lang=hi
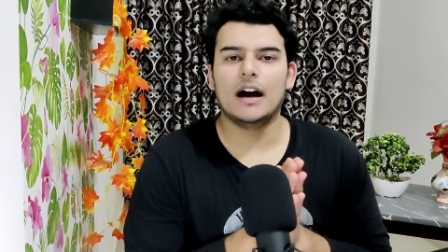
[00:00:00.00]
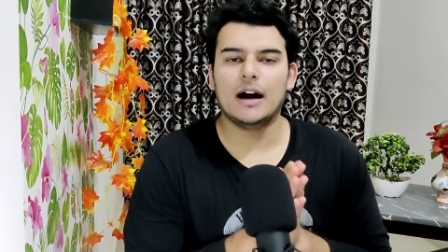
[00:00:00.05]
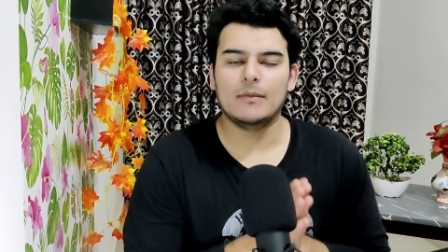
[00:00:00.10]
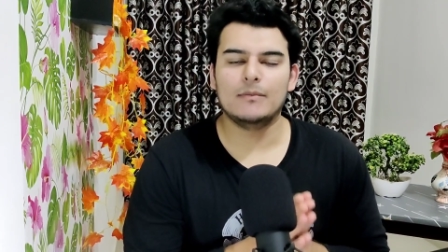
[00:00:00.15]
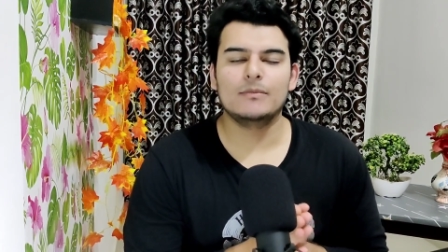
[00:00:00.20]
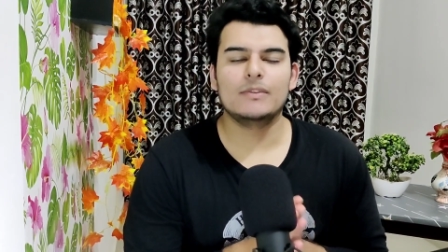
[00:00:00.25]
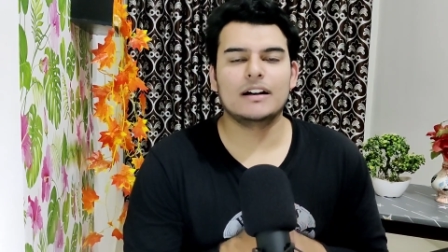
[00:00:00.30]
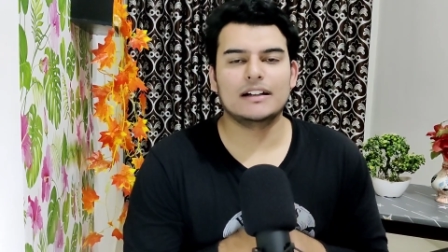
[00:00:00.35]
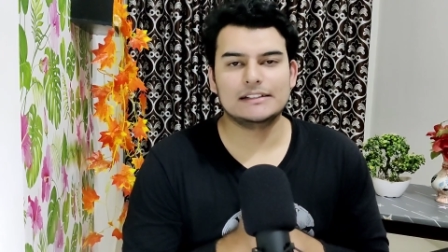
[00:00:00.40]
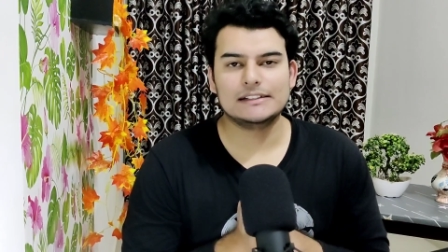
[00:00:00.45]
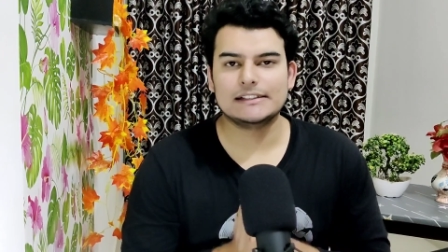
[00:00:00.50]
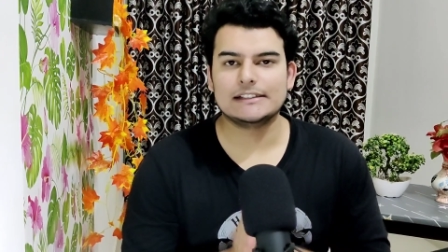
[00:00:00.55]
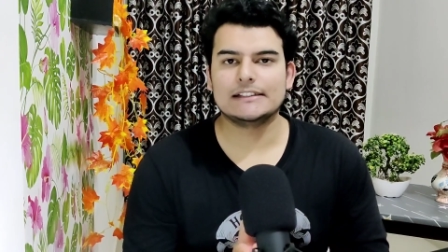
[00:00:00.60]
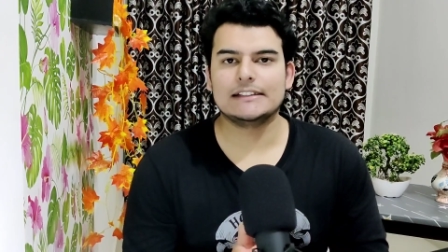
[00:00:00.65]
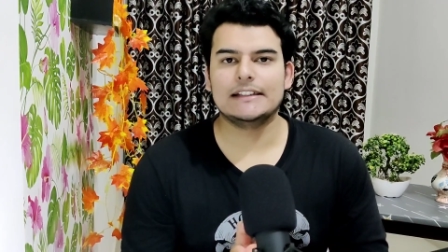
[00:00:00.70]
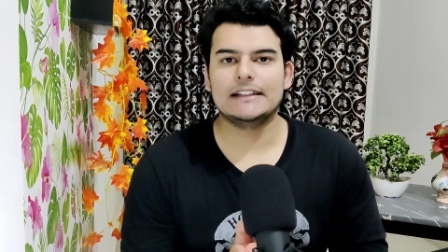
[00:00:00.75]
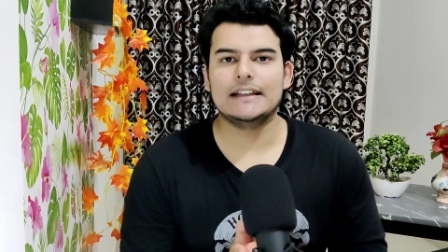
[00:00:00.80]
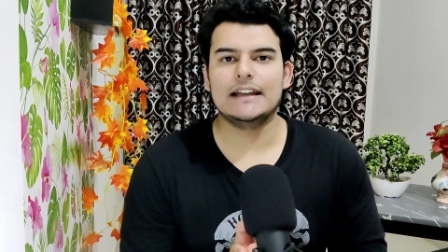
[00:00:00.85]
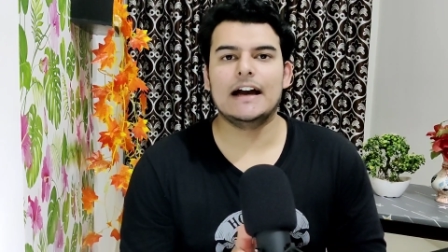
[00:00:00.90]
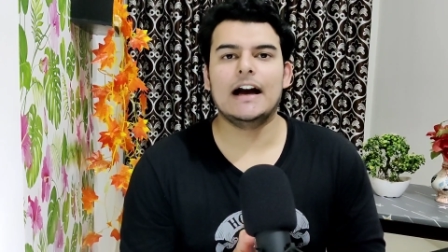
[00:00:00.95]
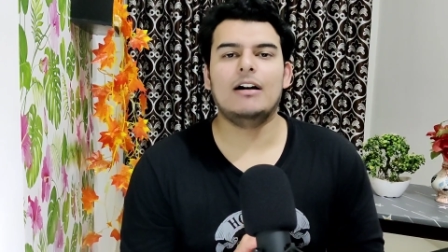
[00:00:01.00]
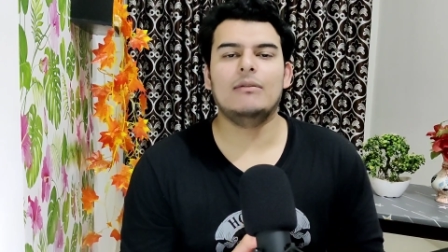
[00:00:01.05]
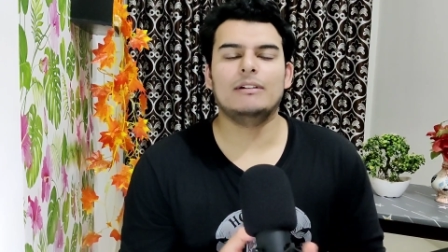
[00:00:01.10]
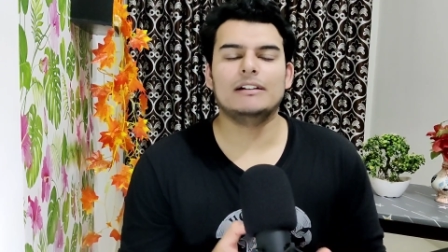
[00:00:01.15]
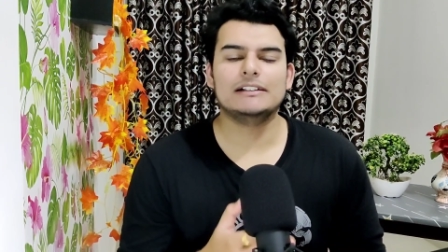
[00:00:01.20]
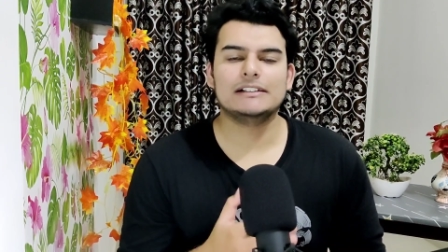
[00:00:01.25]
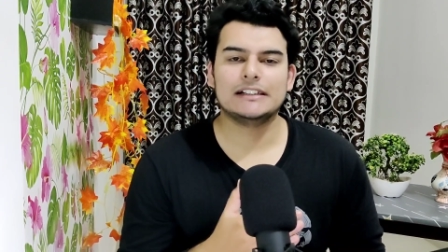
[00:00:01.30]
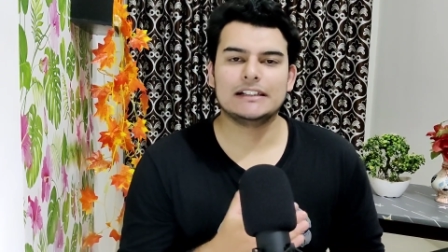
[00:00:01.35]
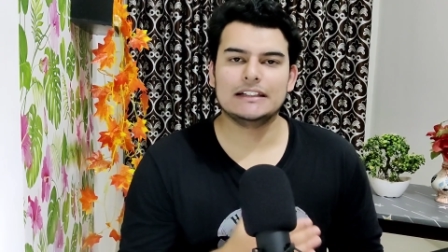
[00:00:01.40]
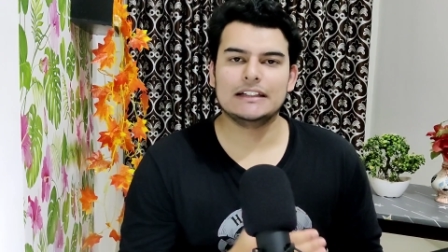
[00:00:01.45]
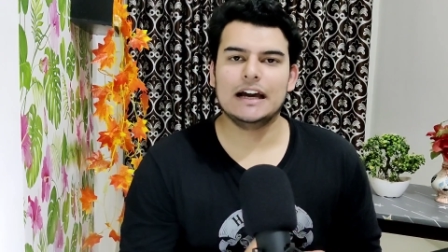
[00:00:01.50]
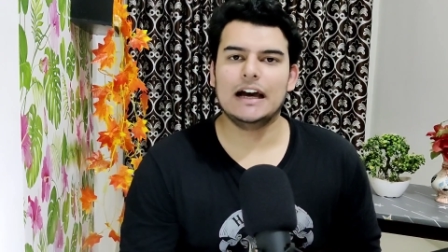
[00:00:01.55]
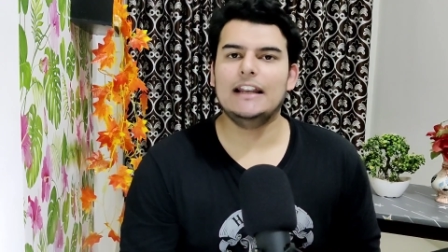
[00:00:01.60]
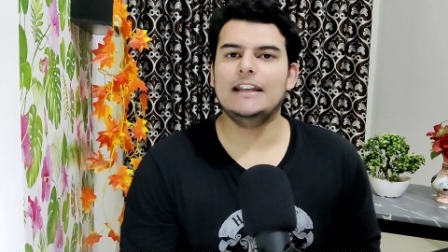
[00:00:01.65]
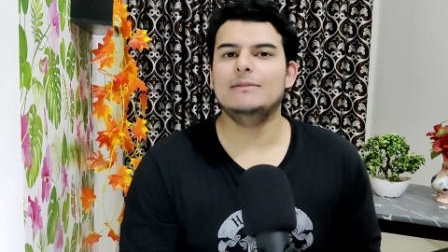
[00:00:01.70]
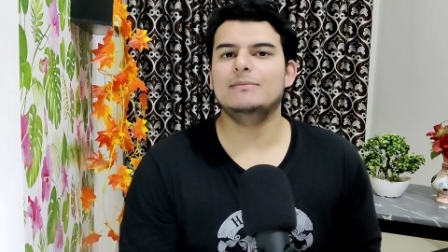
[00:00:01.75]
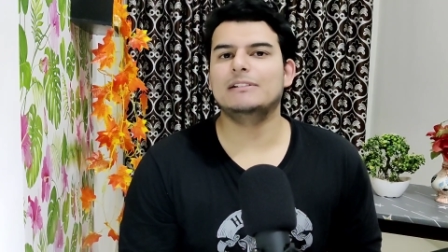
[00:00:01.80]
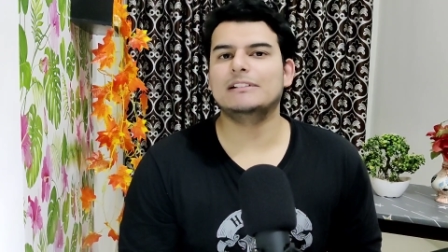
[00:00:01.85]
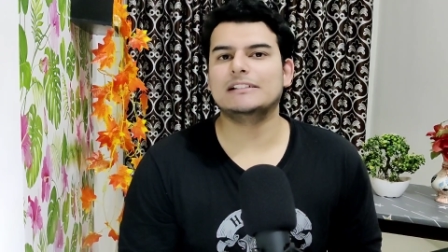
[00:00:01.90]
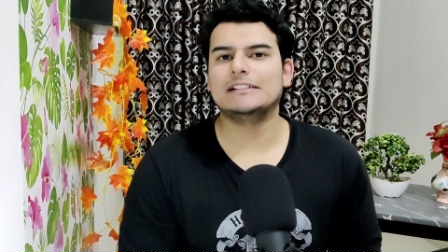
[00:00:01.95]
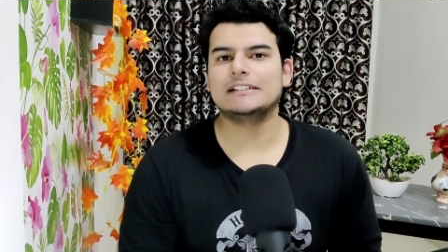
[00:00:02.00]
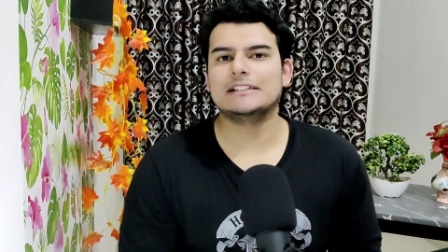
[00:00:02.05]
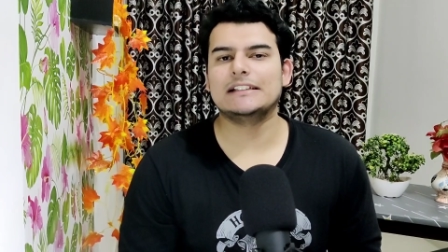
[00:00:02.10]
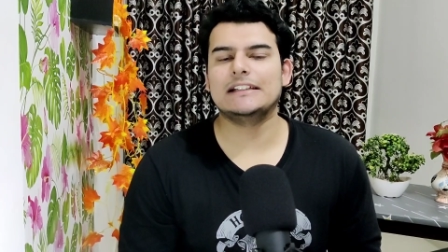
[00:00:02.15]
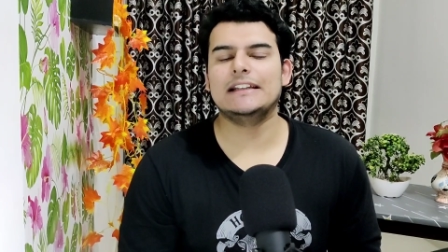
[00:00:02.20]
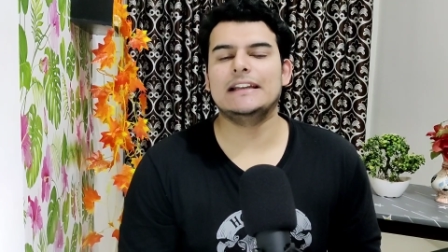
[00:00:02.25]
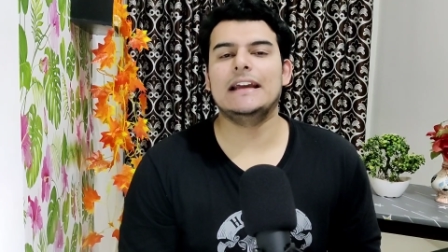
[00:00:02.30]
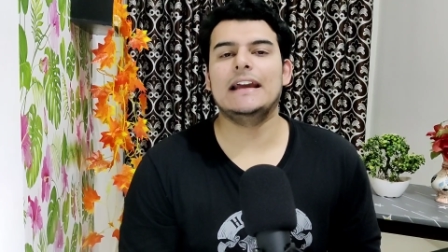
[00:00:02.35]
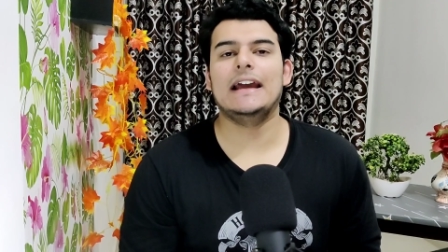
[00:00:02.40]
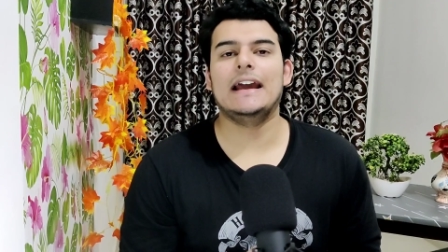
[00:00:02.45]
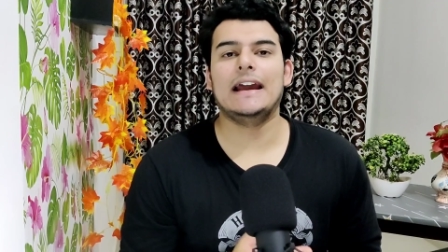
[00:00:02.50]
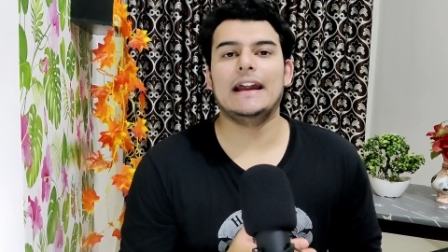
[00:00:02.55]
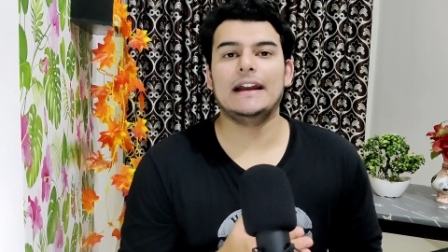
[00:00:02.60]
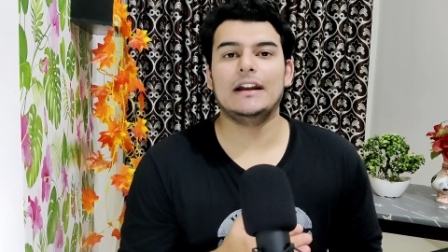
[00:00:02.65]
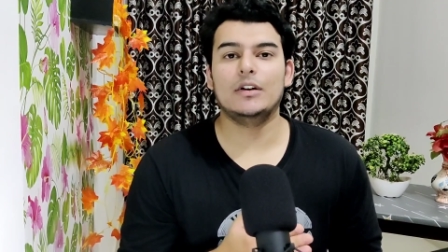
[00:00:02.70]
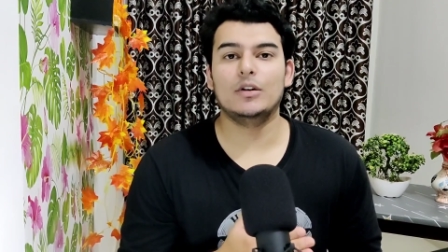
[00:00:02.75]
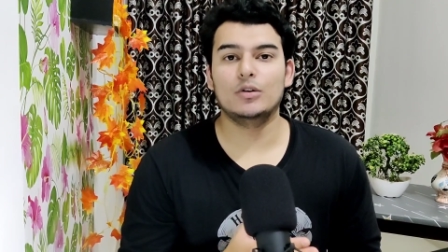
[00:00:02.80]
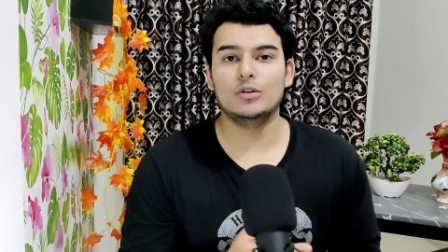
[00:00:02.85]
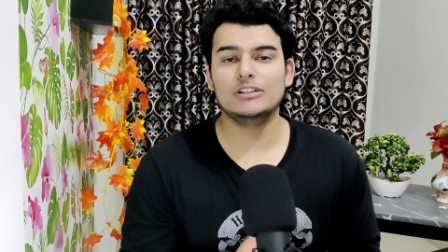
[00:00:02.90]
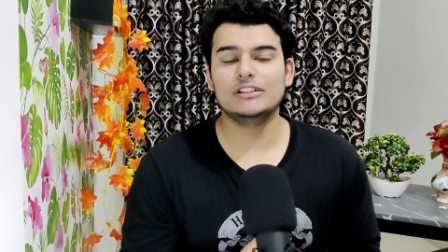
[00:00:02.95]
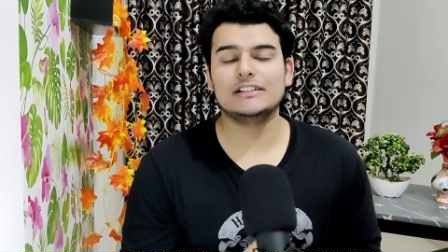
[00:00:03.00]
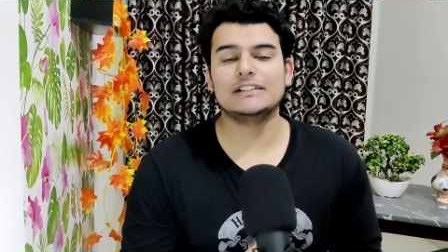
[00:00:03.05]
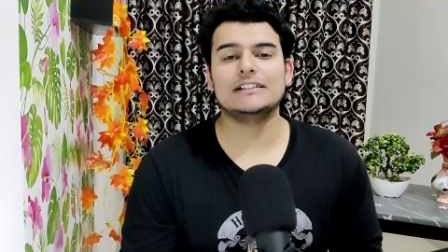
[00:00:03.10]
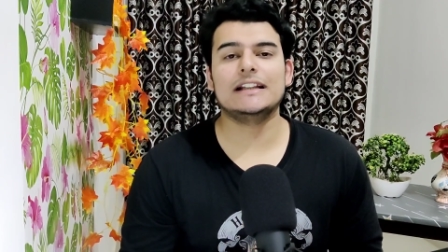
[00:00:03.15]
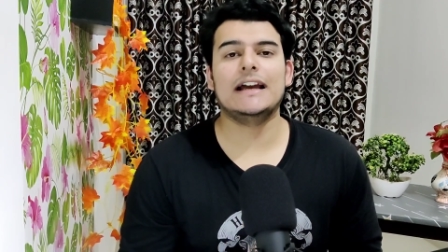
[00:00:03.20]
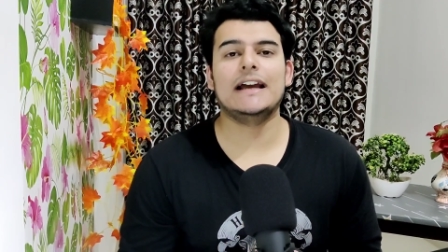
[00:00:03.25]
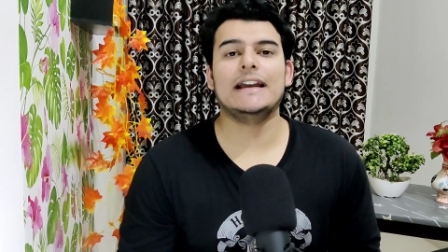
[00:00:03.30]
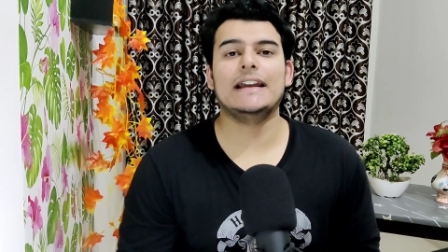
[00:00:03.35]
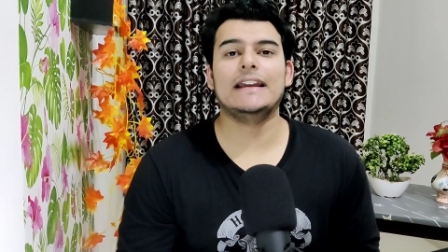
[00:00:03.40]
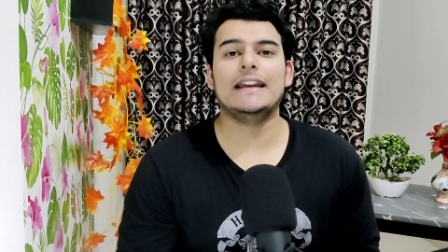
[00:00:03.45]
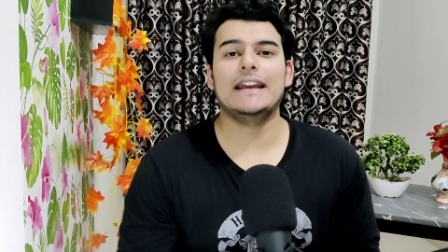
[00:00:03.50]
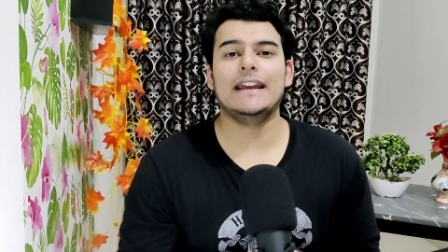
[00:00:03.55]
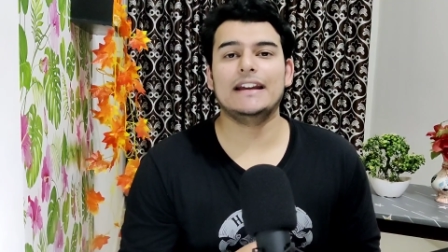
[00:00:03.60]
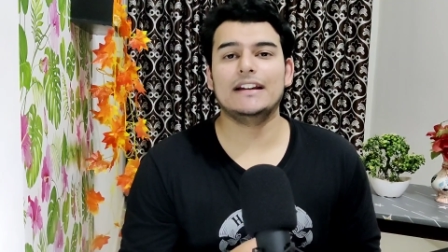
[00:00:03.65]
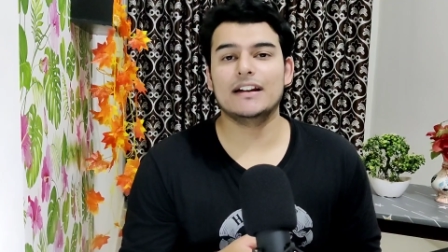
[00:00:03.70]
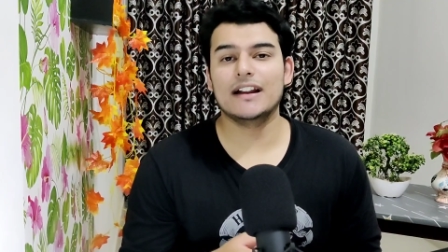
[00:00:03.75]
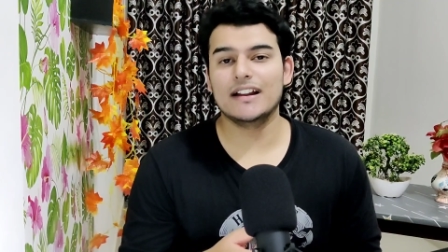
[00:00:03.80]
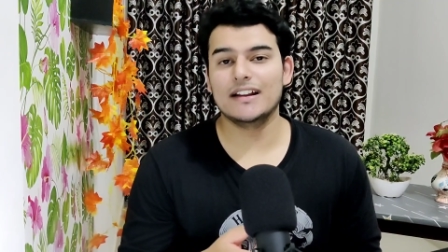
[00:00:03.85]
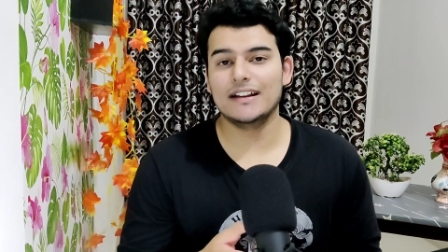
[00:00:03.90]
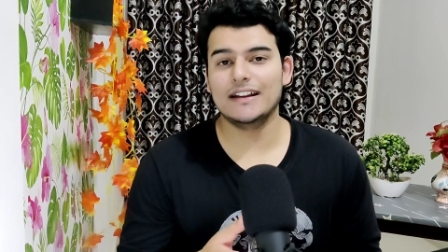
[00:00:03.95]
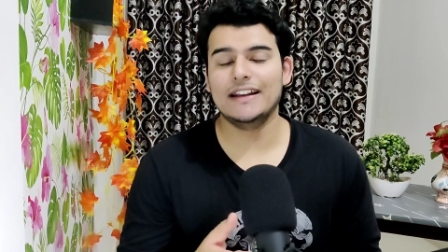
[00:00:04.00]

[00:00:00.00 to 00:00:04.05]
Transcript: हार्म कर सकती है आपकी स्किन काली काली पड़ सकती है एंड हो सकता है कि एक